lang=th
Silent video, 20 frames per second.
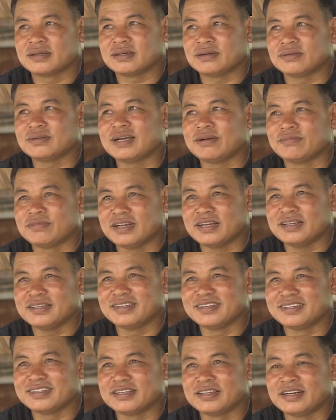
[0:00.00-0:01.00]
เขาทำมาให้
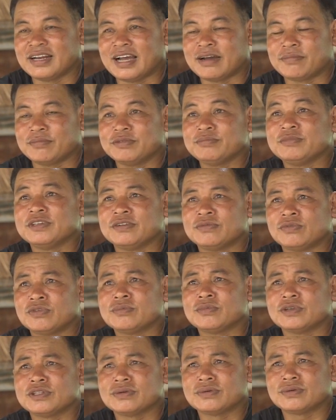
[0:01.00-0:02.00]
จริงแต่หนามไม่มีฝ
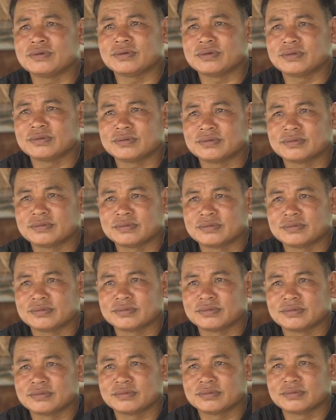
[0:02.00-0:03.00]
นไม่ตก
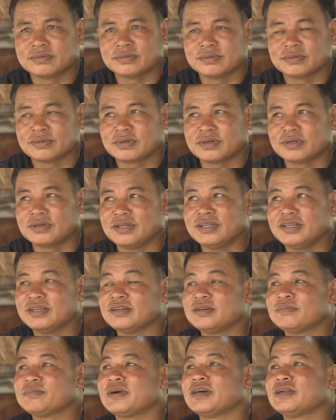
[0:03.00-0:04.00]
ก็นี่
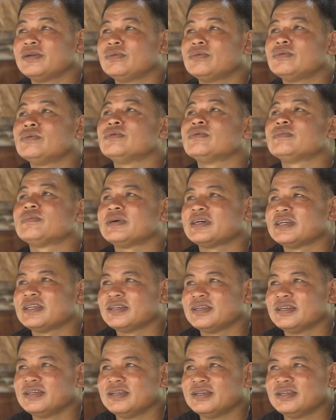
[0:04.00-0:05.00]
ขึ้นไปนู้นไป
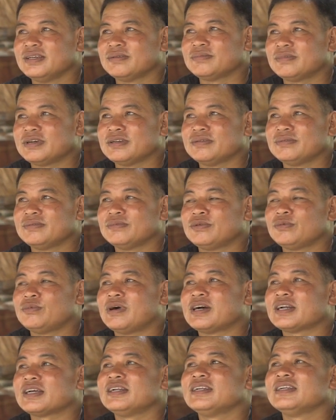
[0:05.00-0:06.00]
ไปมา
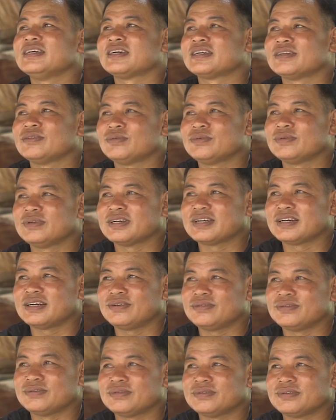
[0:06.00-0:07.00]
วานกระเลียงนู้นแล้ว
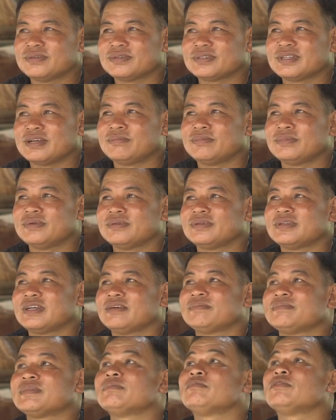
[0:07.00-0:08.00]
เข้าทำ
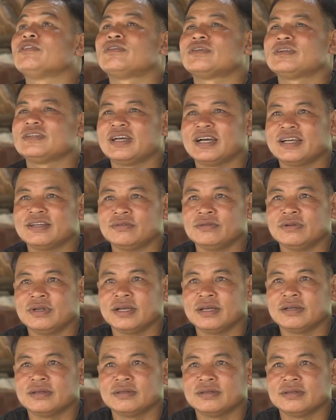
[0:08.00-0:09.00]
ทำทำลอดใหญ่นู้น
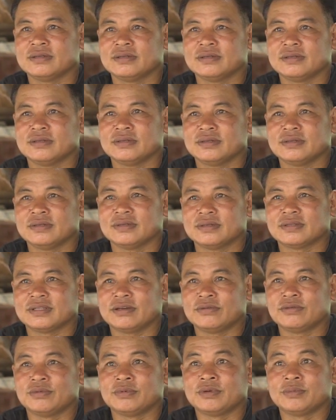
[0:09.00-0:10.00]
แหละ
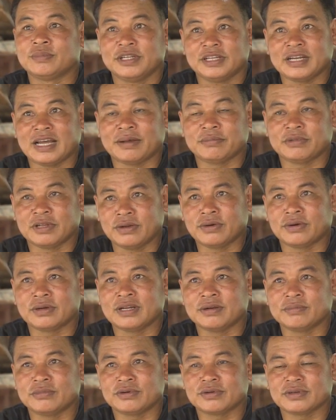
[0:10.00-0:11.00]
แถวนู้นมันมีหนามตลอด
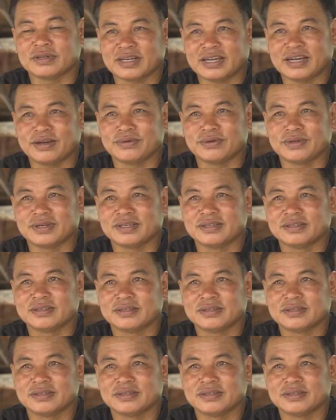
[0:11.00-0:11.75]
นะออกจากเข้านะ